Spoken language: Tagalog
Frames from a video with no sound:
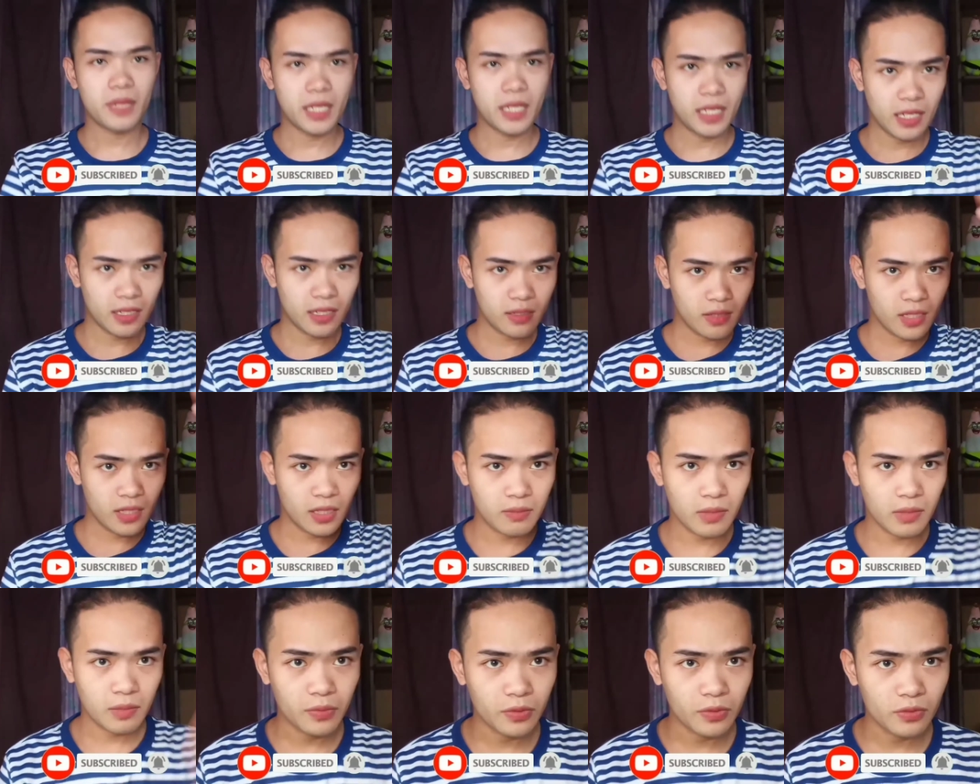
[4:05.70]
para
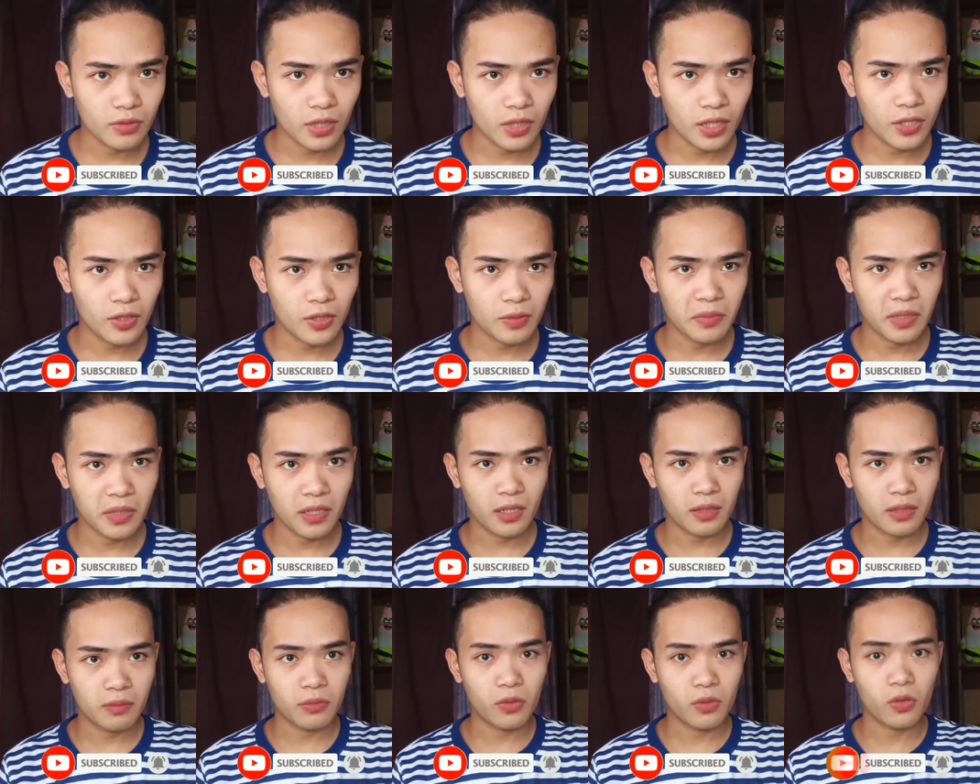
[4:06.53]
hindi mapunta yung
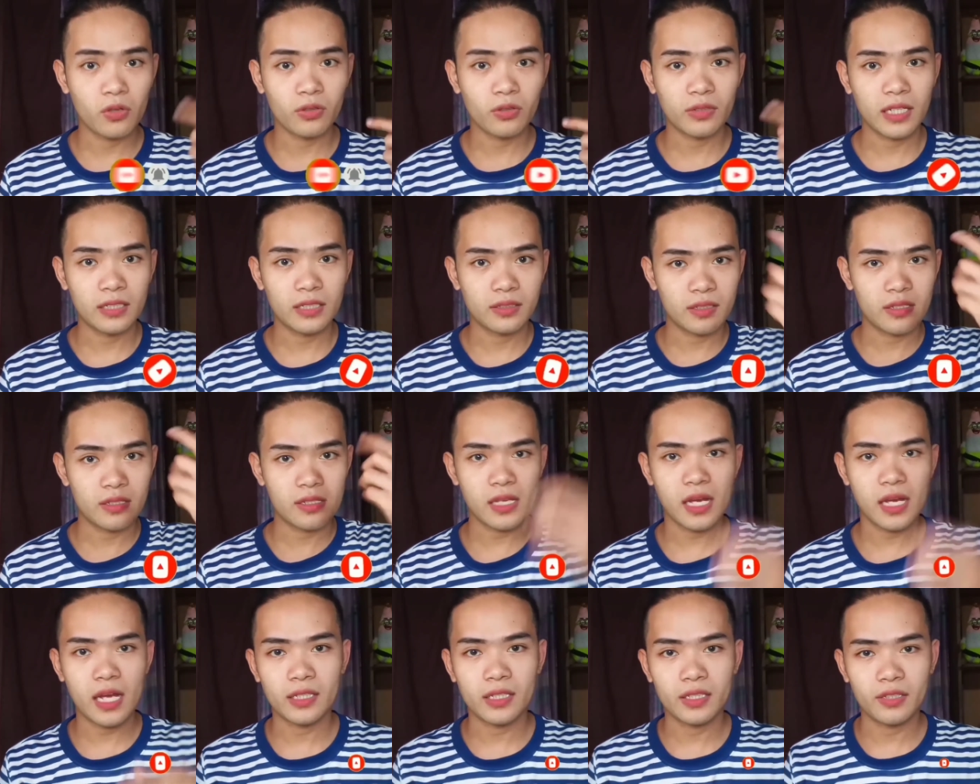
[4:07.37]
mga buhok
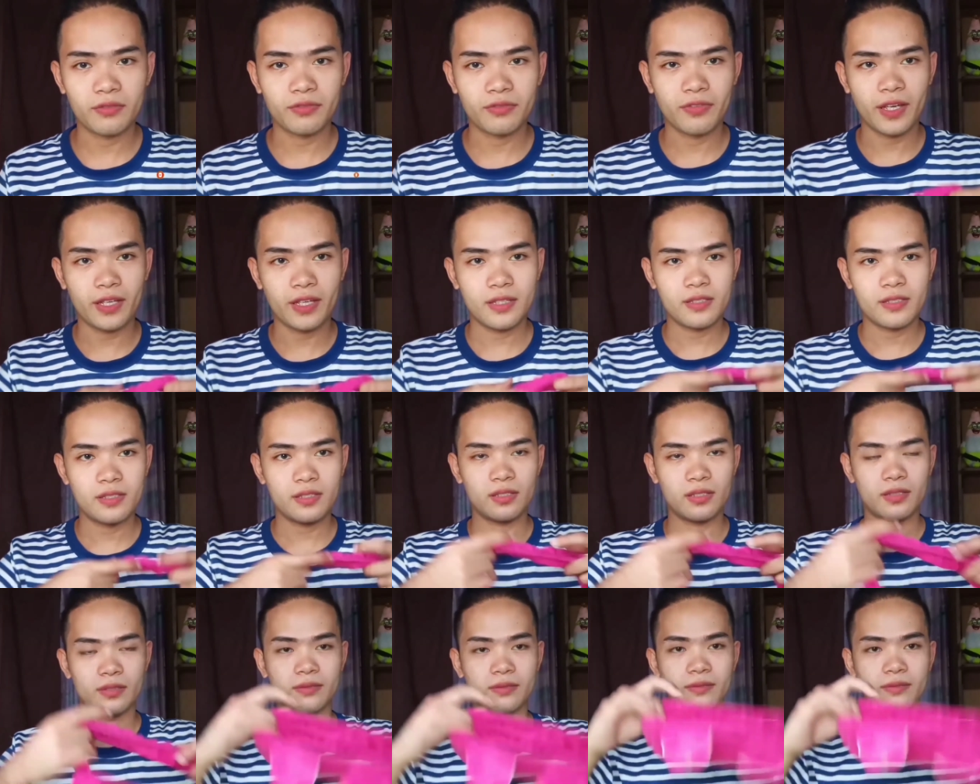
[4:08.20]
natin sa ating face.